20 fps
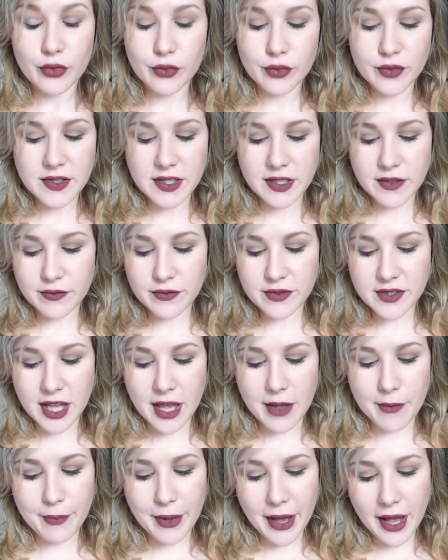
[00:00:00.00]
donc si vous
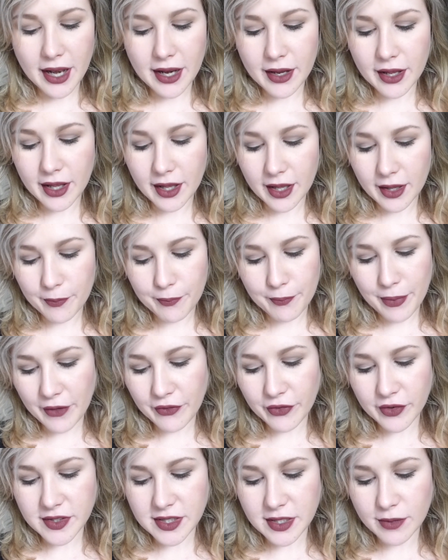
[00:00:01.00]
n'avez pas,
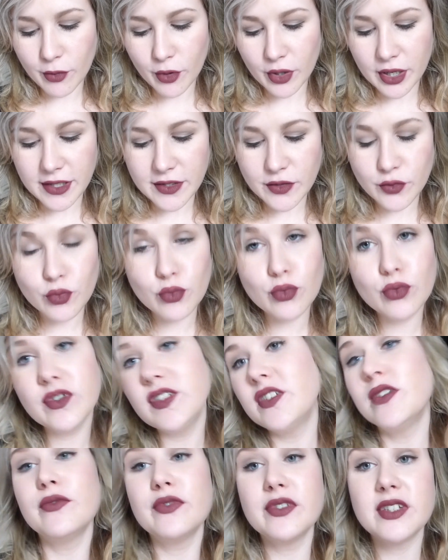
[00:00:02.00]
pas forcément les sous,
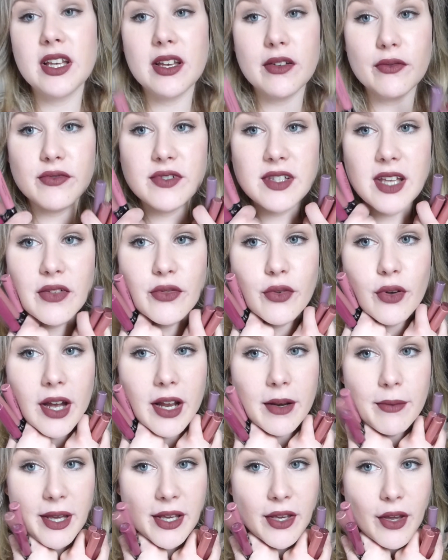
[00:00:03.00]
si vous,
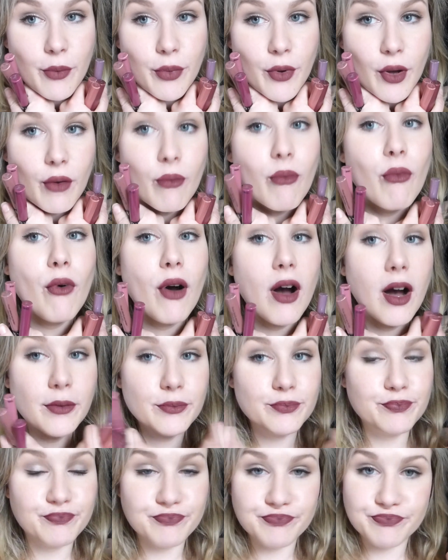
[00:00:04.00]
adorez le make-up comme
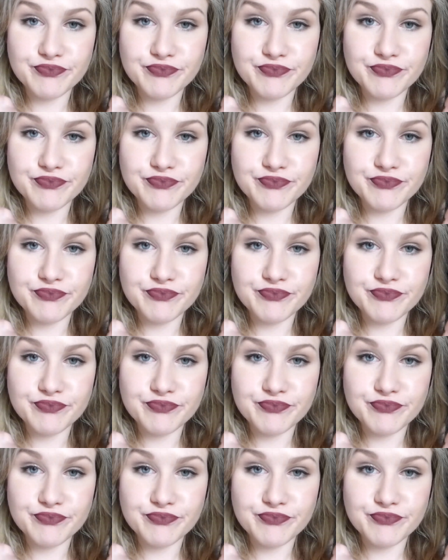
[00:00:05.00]
moi,